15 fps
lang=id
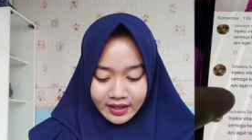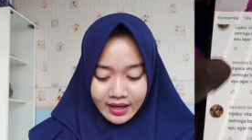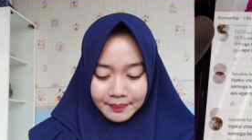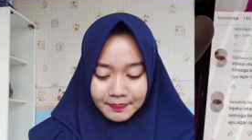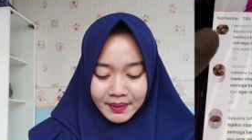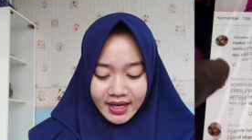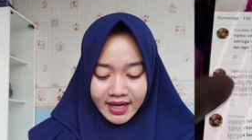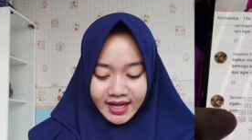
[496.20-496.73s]

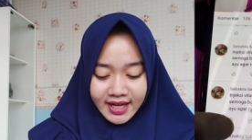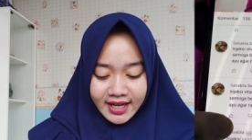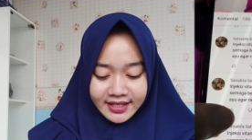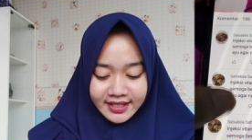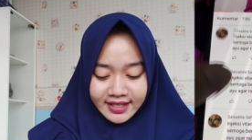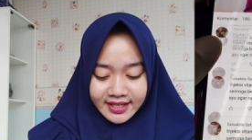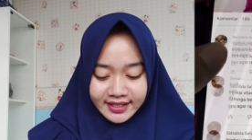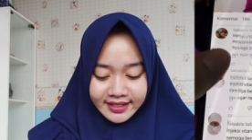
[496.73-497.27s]

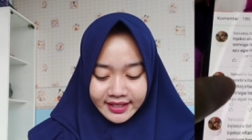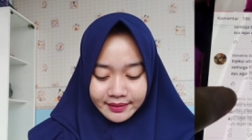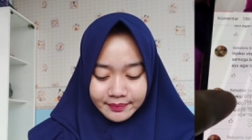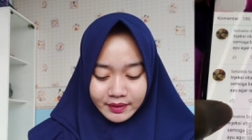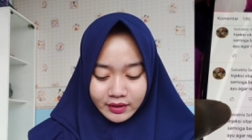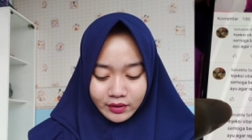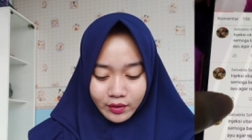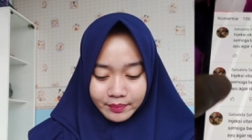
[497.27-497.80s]
apakah ada
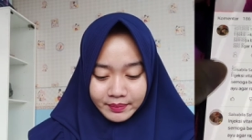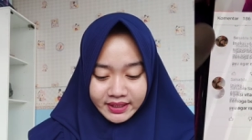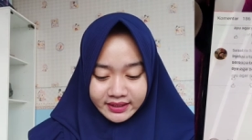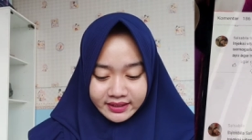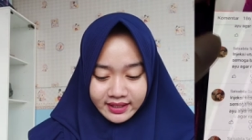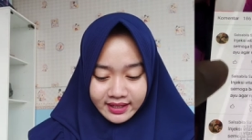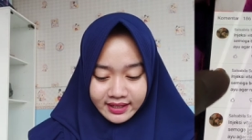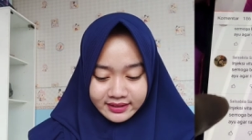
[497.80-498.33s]
yang
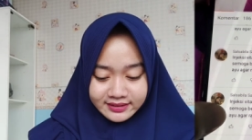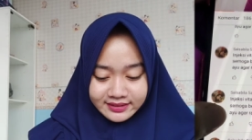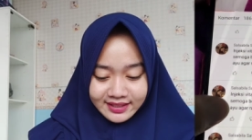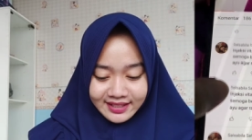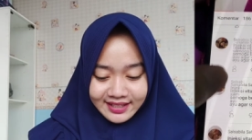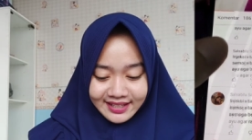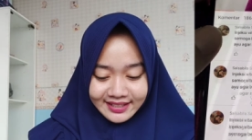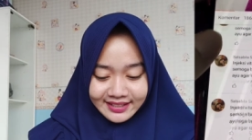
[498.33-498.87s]
berkomentar
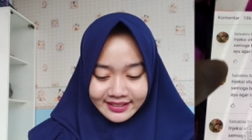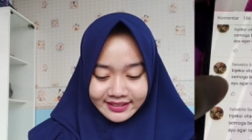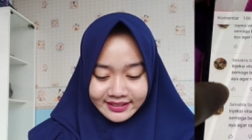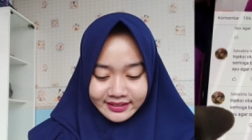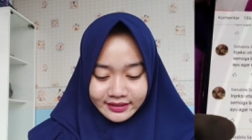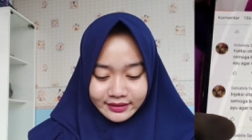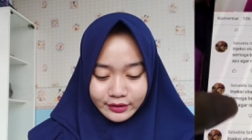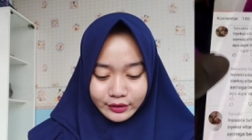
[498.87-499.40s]

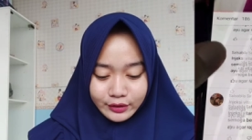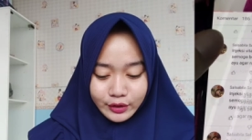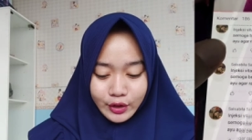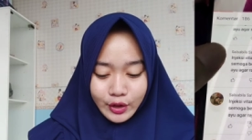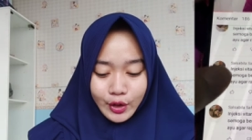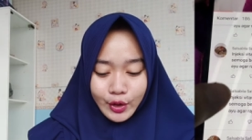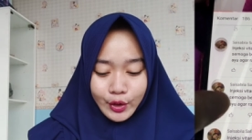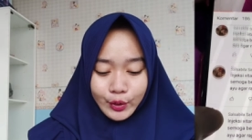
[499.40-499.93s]
selain
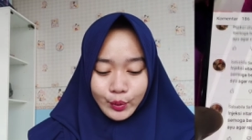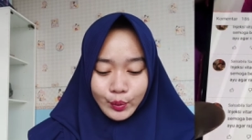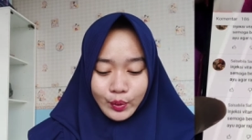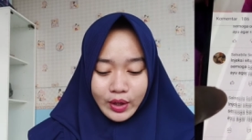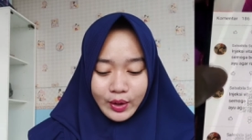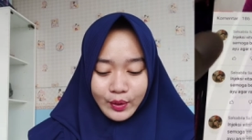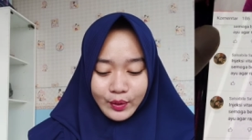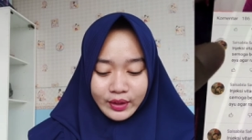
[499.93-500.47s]

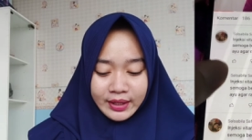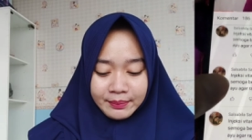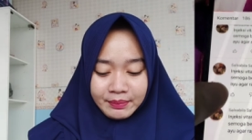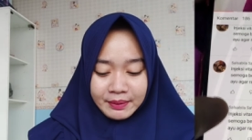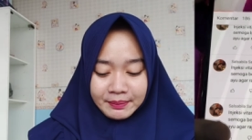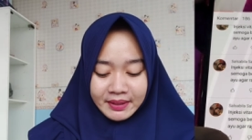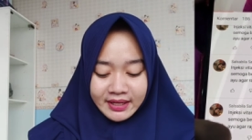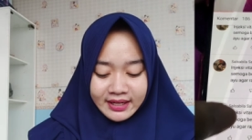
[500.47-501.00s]
dua orang
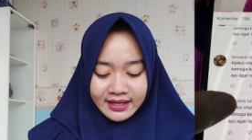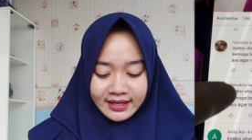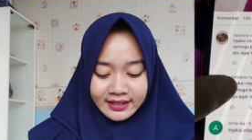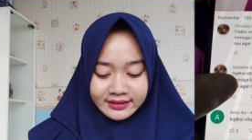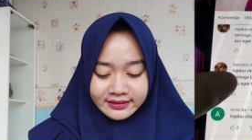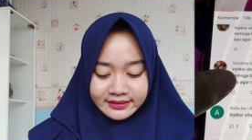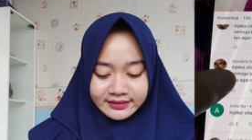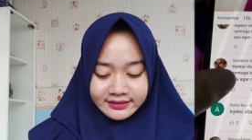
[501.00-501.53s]

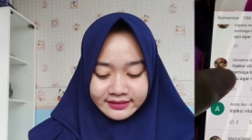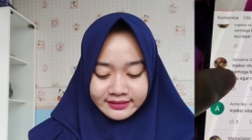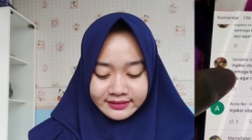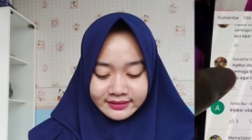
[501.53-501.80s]
pemenang